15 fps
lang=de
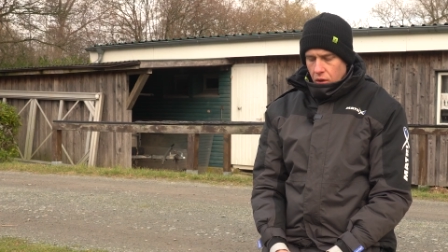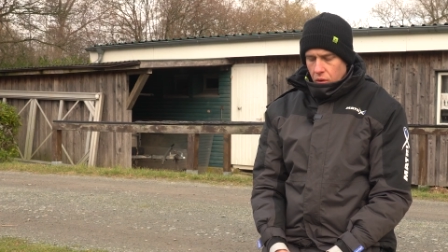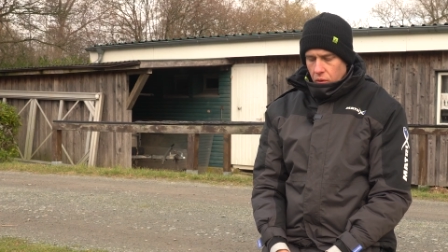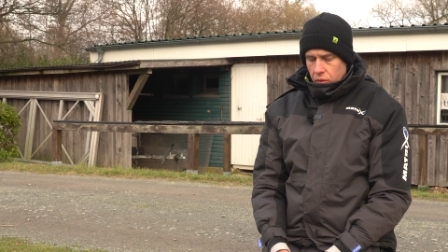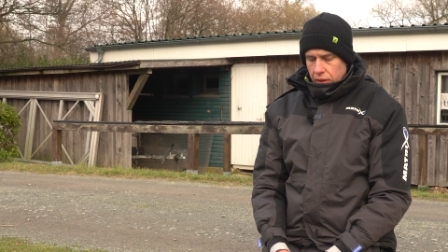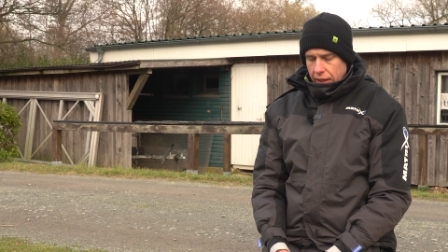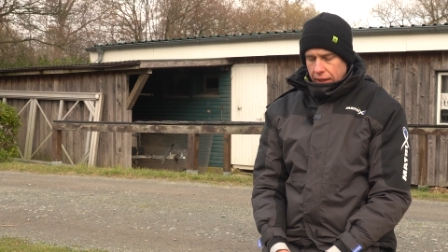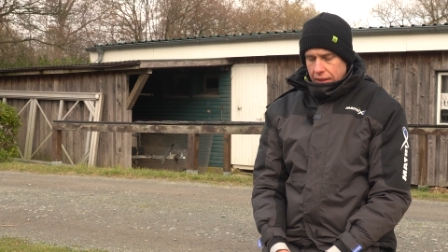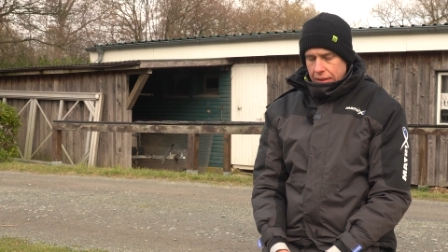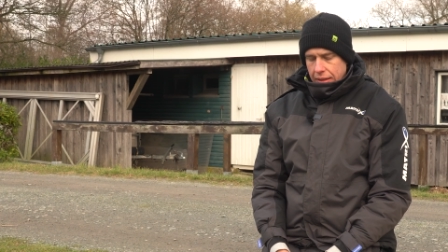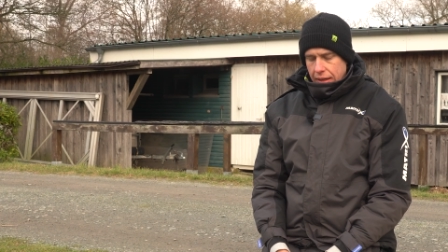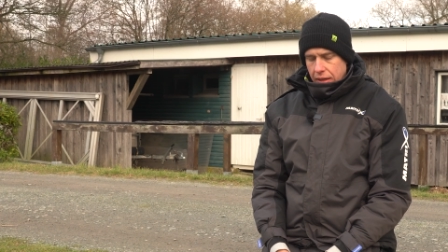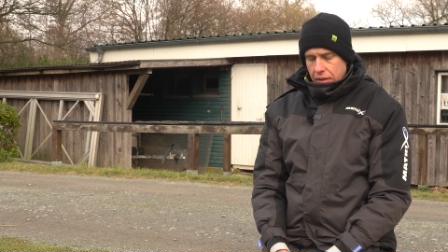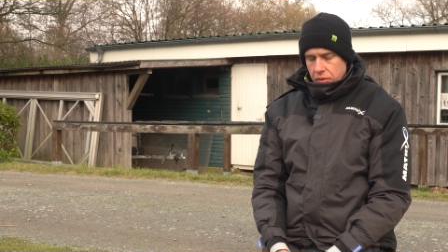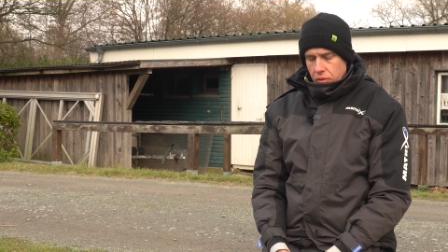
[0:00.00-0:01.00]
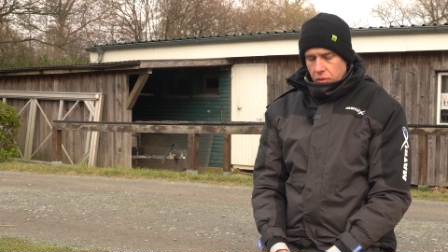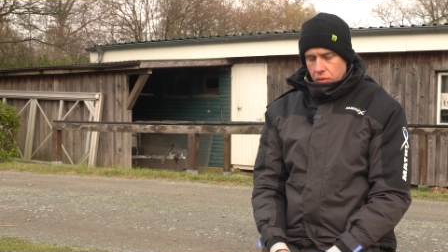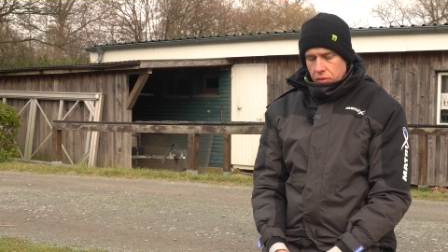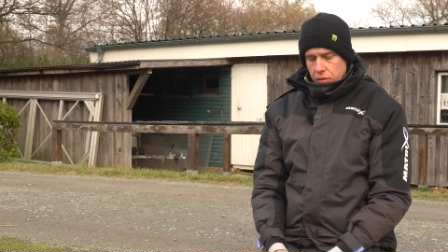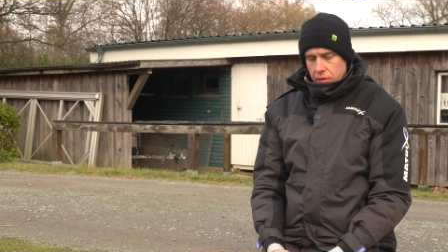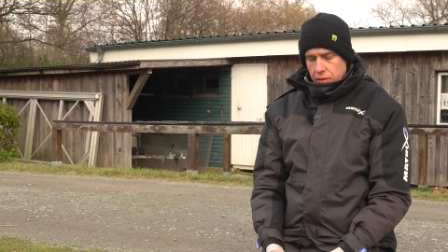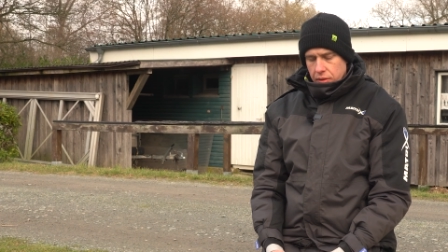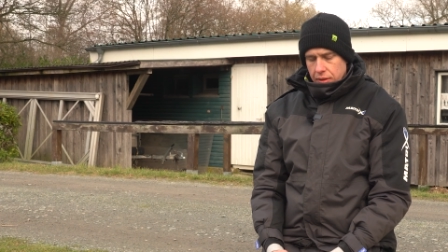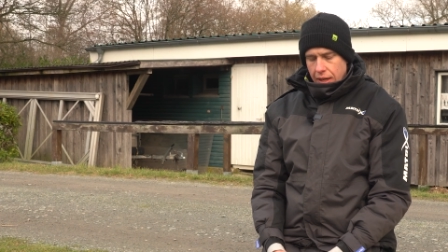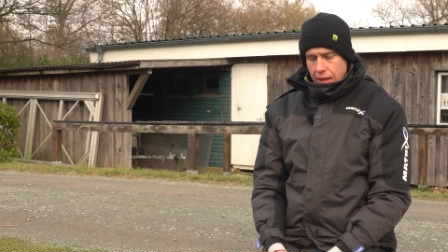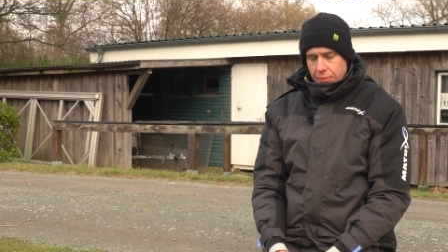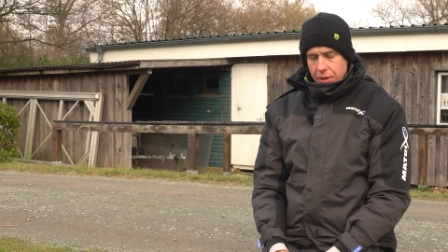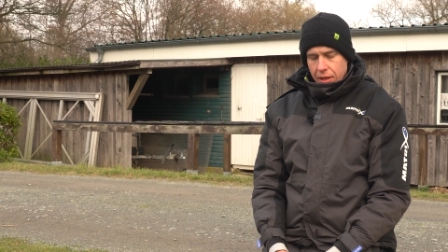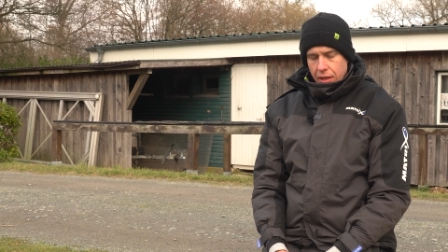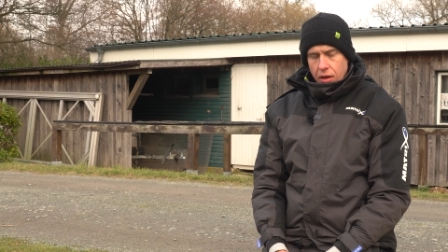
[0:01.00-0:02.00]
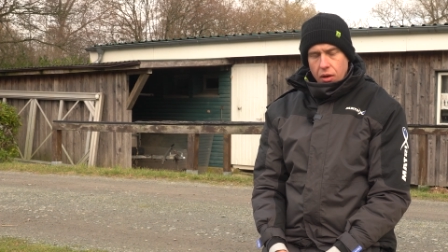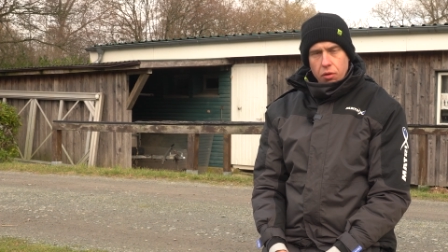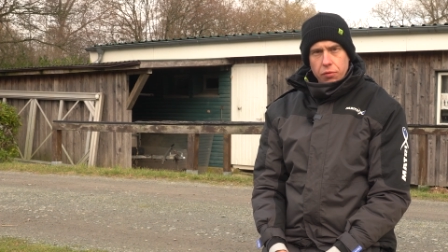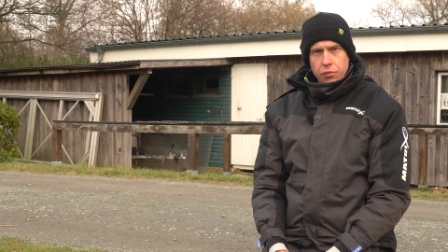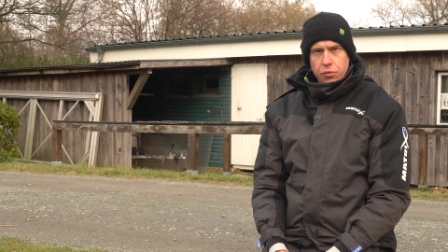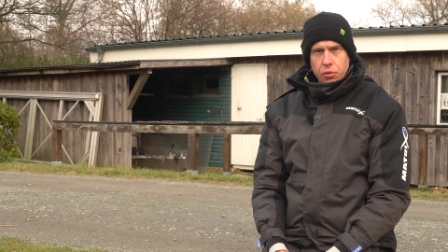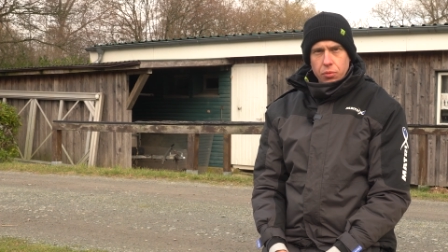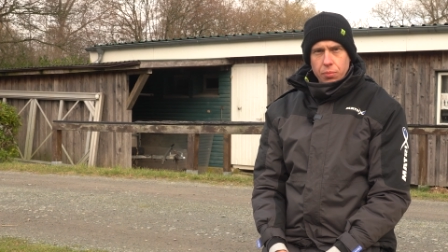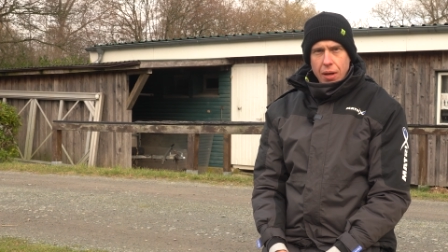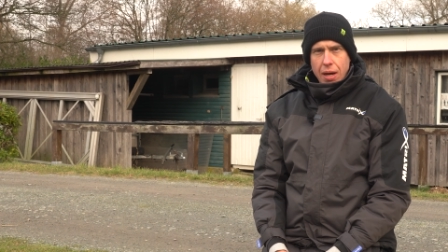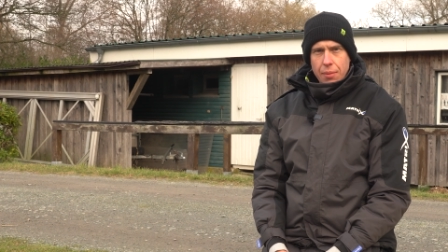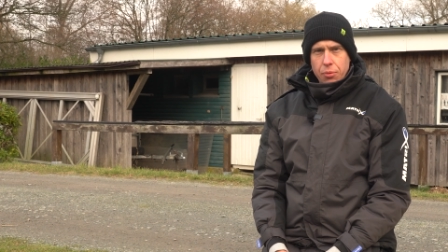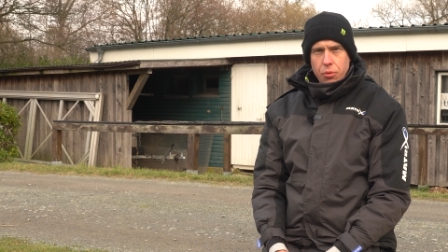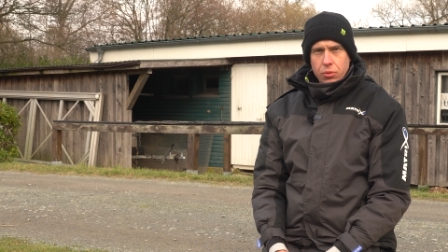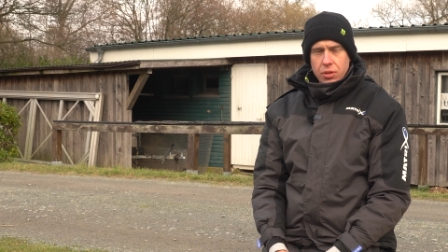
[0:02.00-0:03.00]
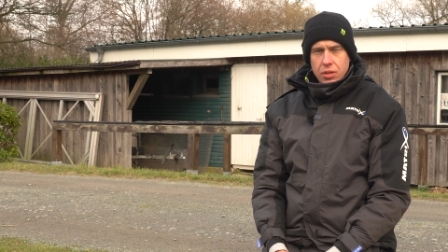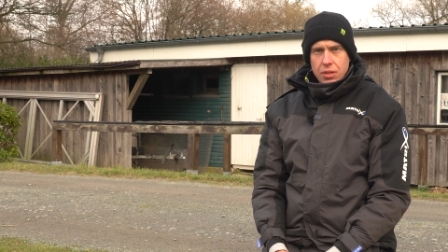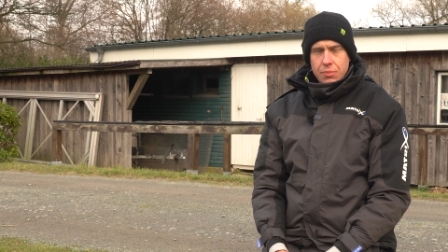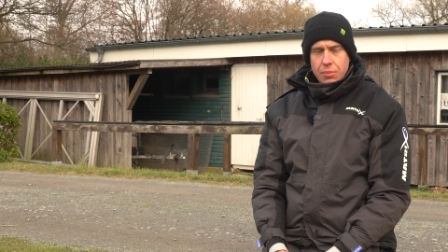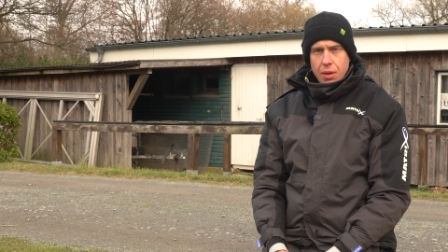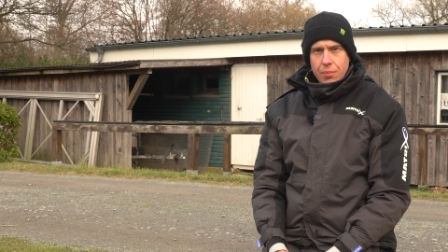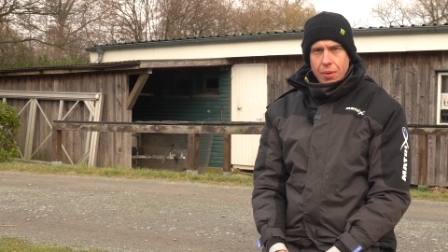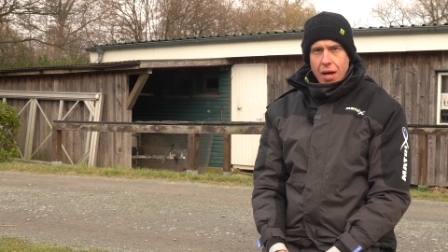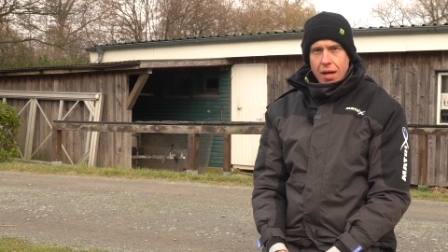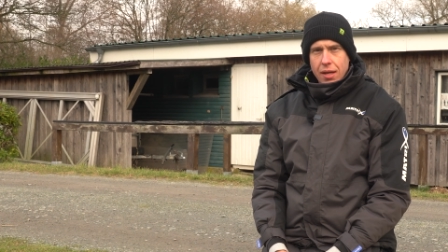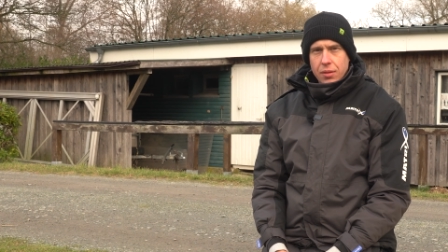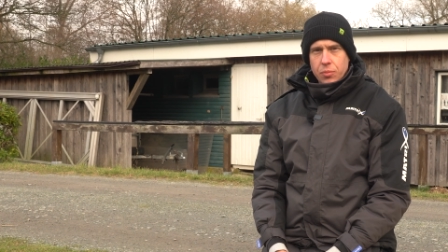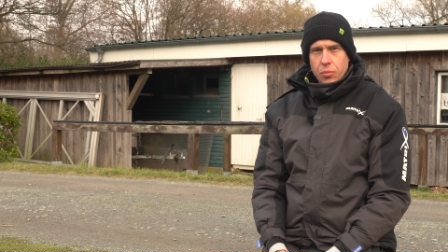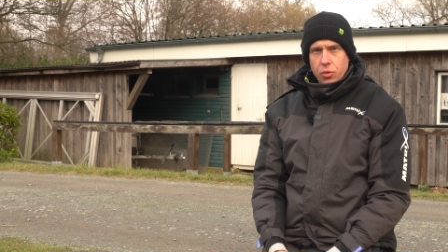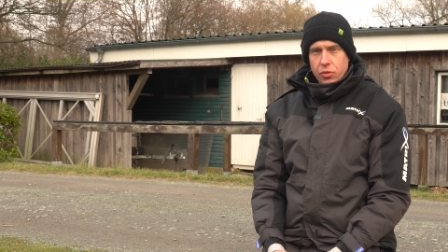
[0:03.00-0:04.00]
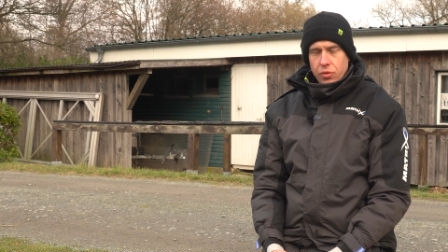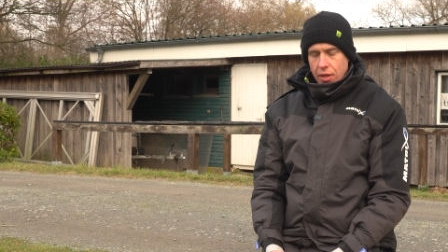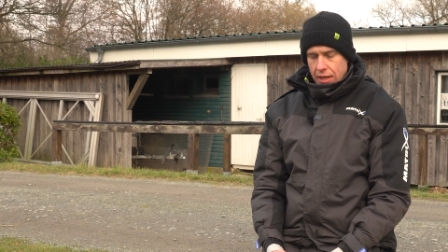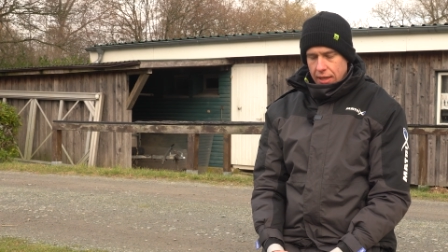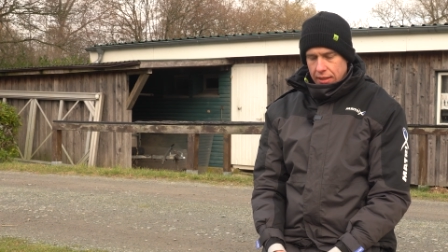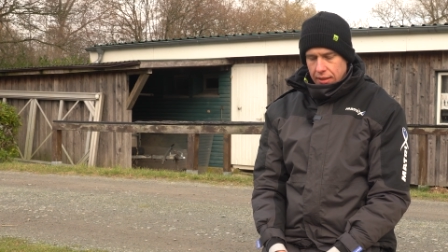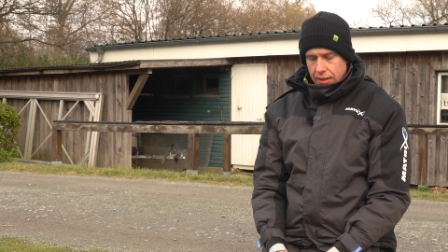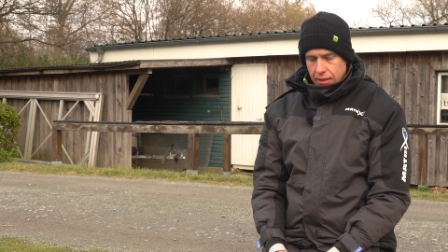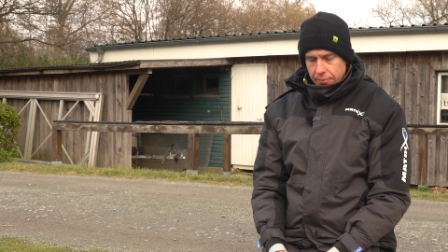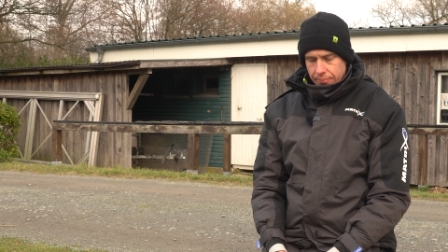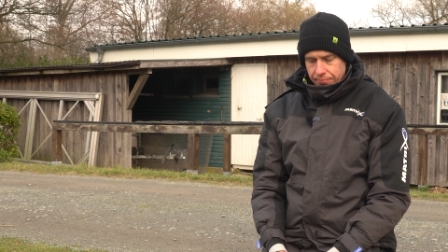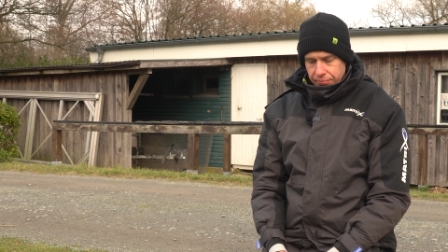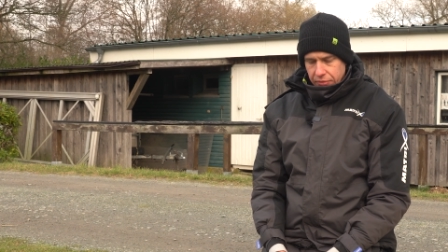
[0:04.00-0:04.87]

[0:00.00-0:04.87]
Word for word: und erklären und dabei auf so ein paar Punkte, die man beachten muss, eingehen.